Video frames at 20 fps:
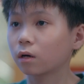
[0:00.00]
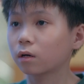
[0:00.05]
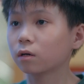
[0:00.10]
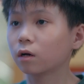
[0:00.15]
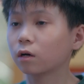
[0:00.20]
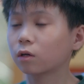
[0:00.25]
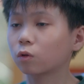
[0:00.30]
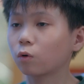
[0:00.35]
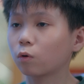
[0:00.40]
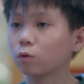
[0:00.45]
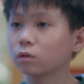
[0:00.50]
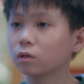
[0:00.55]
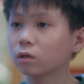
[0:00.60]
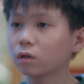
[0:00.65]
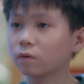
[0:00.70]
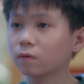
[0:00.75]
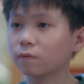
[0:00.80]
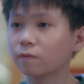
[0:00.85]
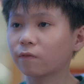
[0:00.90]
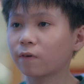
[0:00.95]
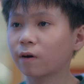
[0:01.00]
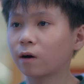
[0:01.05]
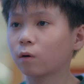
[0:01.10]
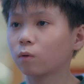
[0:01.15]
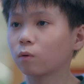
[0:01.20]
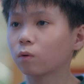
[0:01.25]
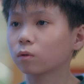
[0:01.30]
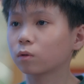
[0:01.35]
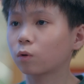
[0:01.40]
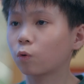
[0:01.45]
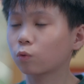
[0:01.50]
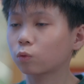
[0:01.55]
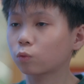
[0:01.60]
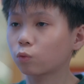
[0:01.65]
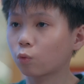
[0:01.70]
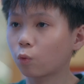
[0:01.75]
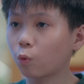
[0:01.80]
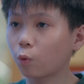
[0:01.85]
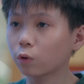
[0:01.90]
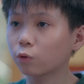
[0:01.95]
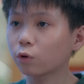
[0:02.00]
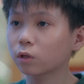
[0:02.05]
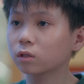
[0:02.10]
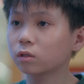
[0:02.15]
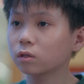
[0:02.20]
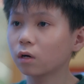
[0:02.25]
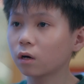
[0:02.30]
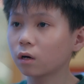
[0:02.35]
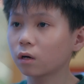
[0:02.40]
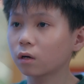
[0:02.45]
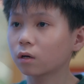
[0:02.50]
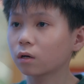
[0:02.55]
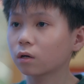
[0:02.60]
Được tổ chức vào cuối tuần trước.